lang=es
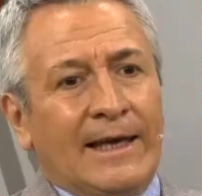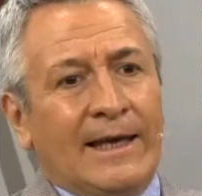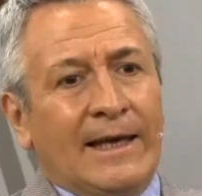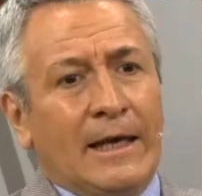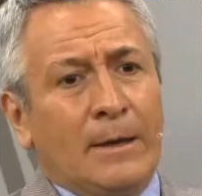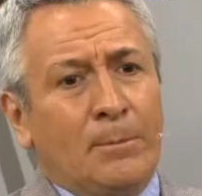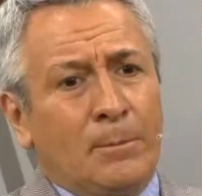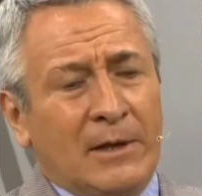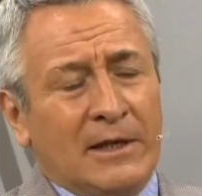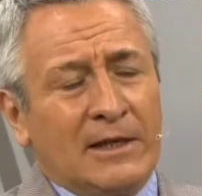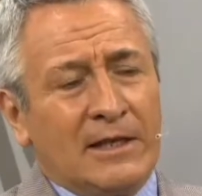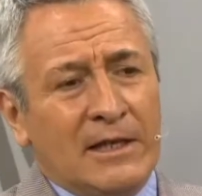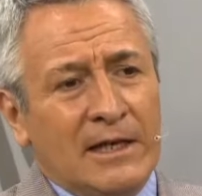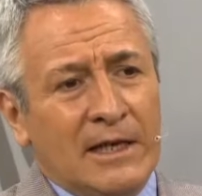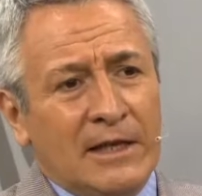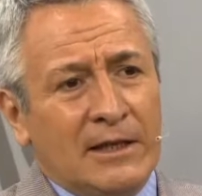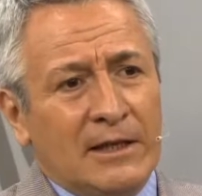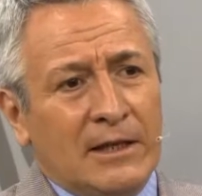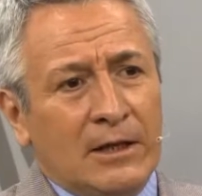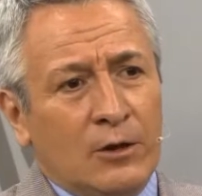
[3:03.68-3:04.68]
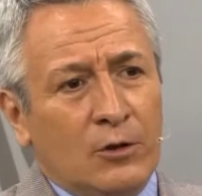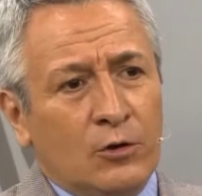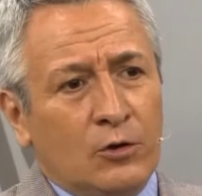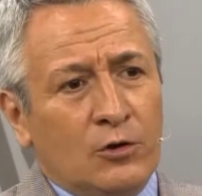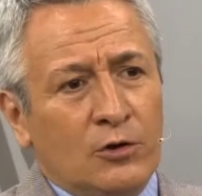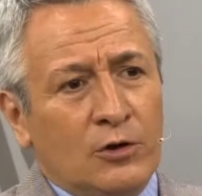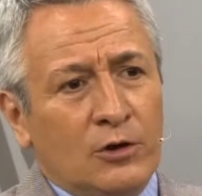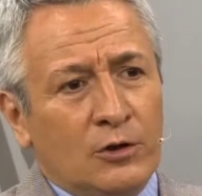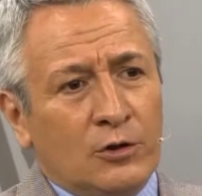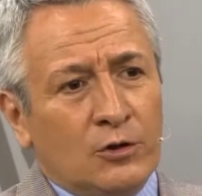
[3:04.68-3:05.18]
¿Es pertinente
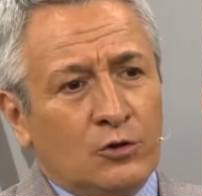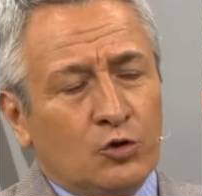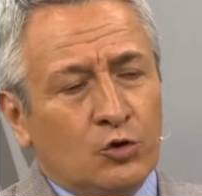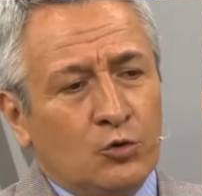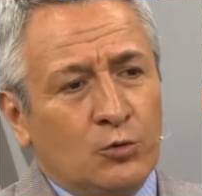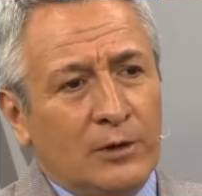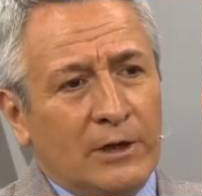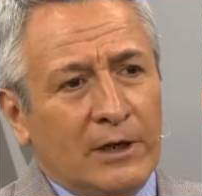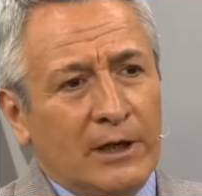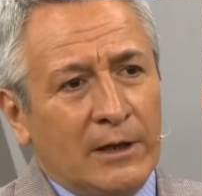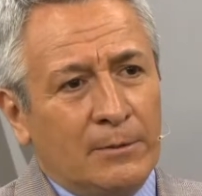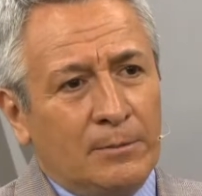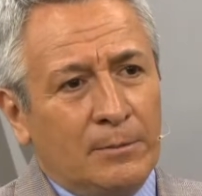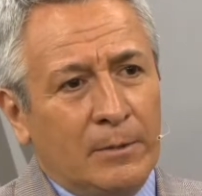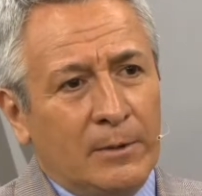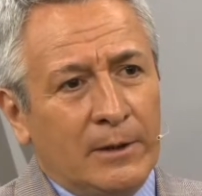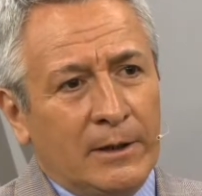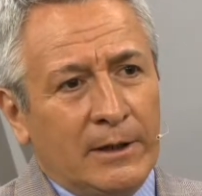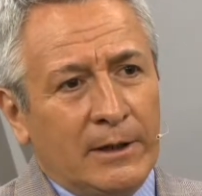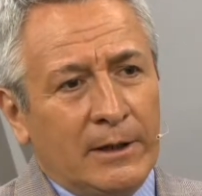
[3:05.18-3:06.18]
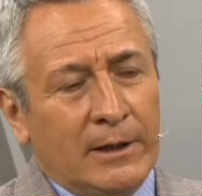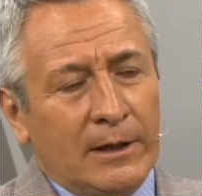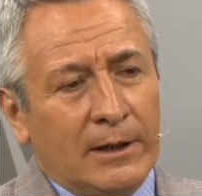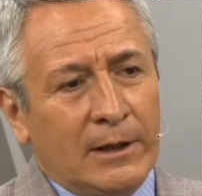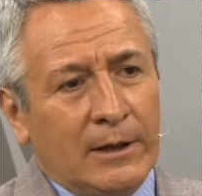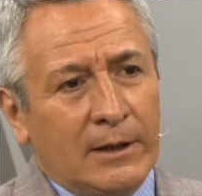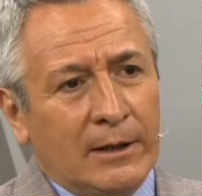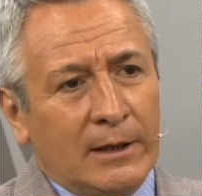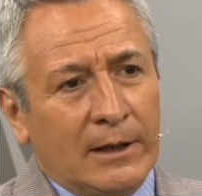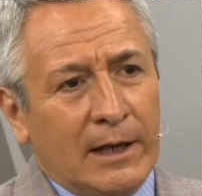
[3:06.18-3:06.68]
hoy subir
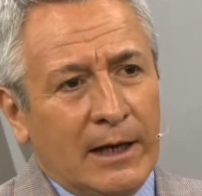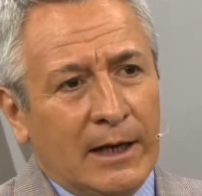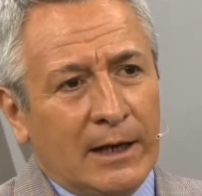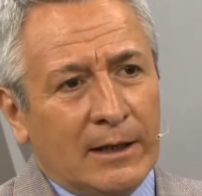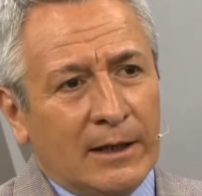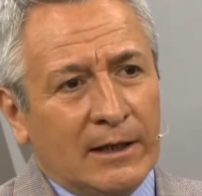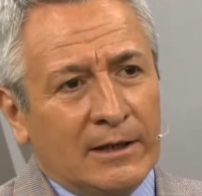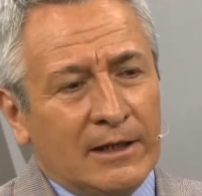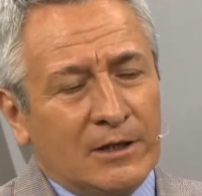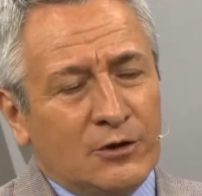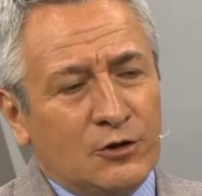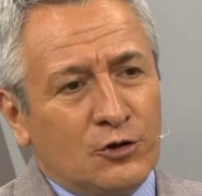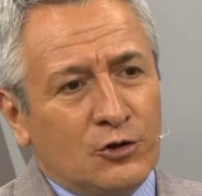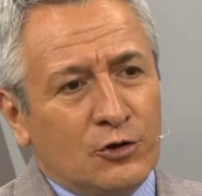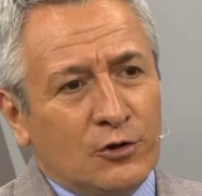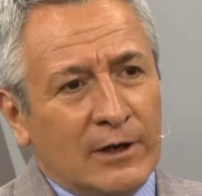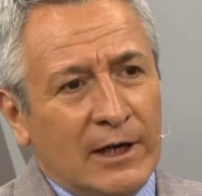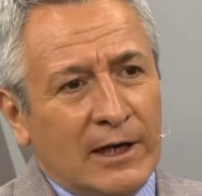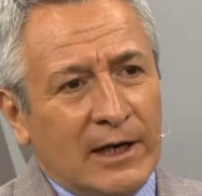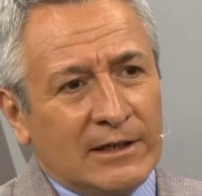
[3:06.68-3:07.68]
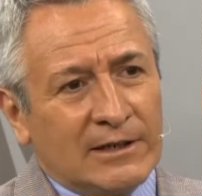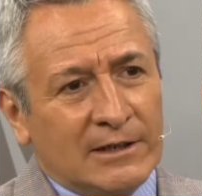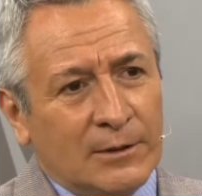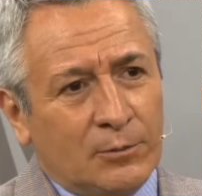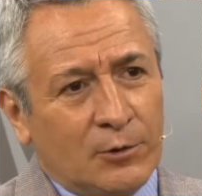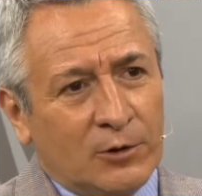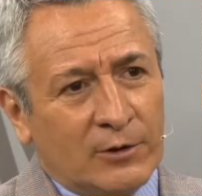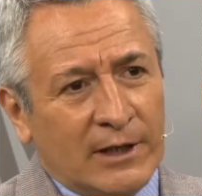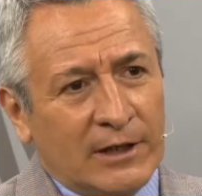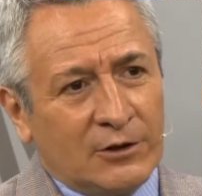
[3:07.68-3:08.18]
la retención a las
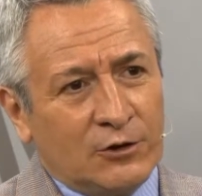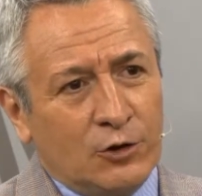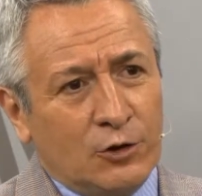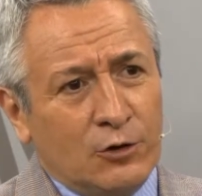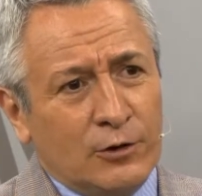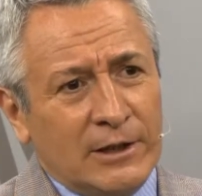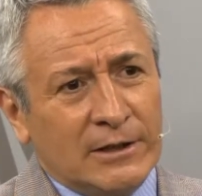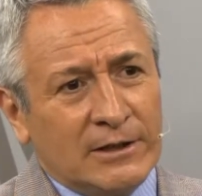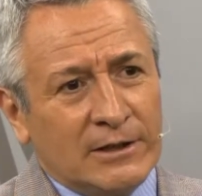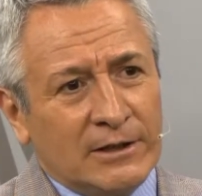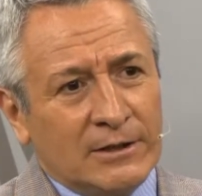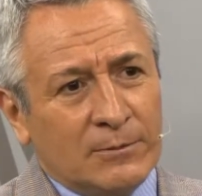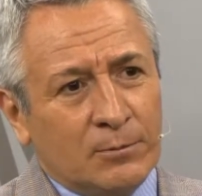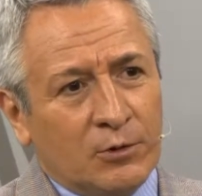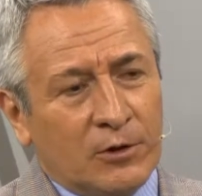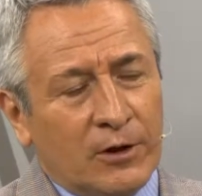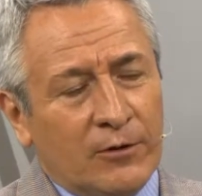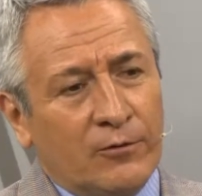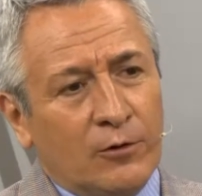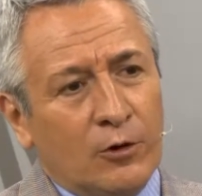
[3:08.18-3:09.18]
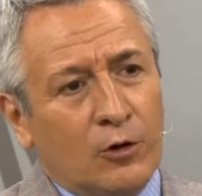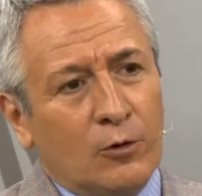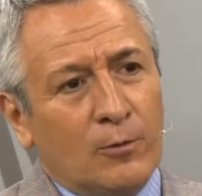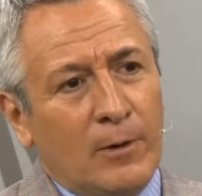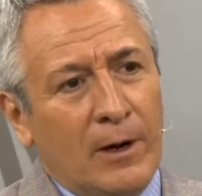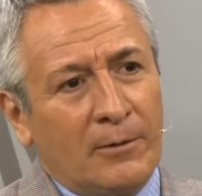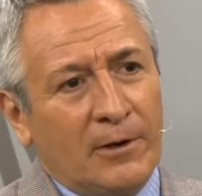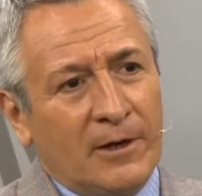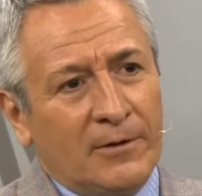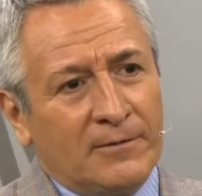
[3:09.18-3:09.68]
exportaciones? Porque fueron los
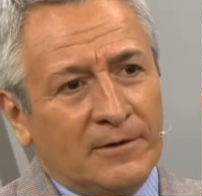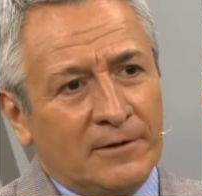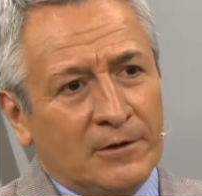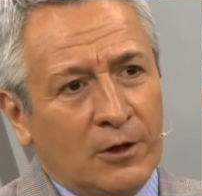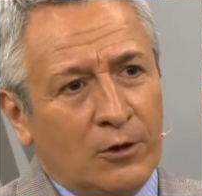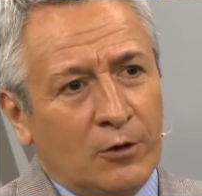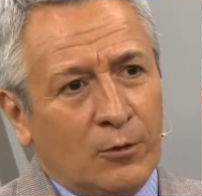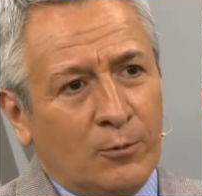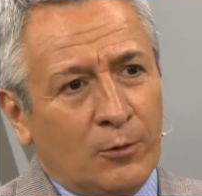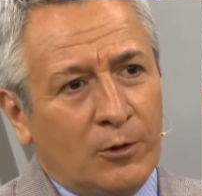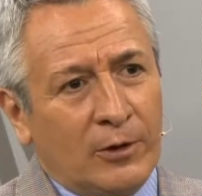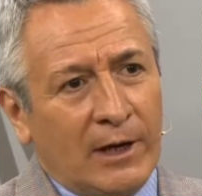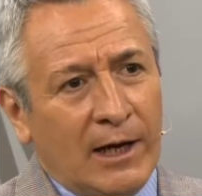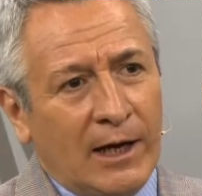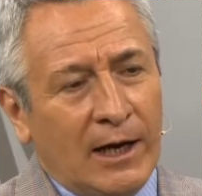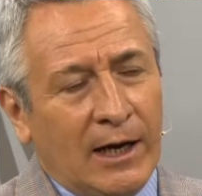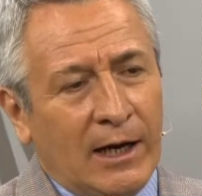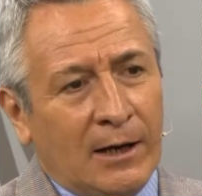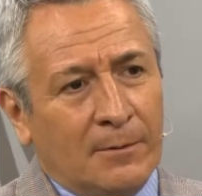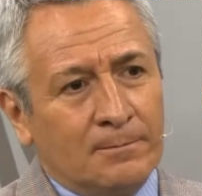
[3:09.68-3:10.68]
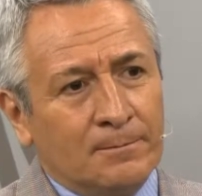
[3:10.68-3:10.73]
más beneficiados por la...